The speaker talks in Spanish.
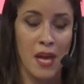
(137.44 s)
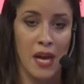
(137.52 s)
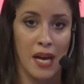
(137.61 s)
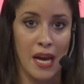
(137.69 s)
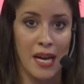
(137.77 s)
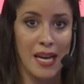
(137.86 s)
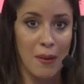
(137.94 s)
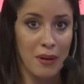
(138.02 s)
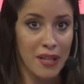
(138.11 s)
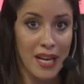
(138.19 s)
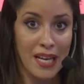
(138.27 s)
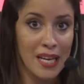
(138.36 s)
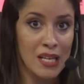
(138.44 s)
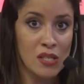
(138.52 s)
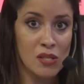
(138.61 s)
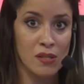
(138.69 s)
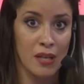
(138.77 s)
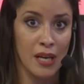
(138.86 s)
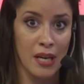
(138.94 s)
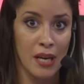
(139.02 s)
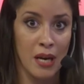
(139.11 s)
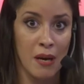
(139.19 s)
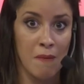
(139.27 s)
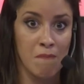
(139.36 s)
Eh, la verdad que es
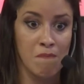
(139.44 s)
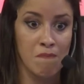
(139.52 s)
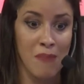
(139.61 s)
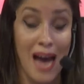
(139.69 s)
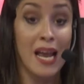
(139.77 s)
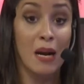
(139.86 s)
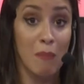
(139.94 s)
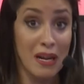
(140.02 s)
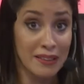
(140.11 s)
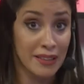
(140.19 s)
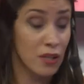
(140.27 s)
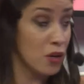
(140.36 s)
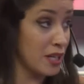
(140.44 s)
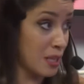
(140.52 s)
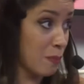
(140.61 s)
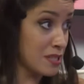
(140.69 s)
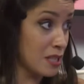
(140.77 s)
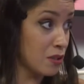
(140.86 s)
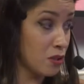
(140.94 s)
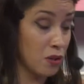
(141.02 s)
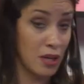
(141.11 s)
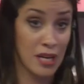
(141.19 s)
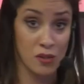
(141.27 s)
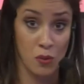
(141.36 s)
eh, alarmante lo que está pasando
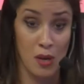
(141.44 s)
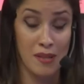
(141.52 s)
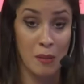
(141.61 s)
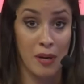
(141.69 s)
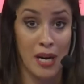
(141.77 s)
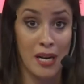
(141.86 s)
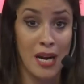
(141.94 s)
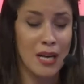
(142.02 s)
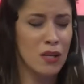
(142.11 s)
en la ciudad de Paraná.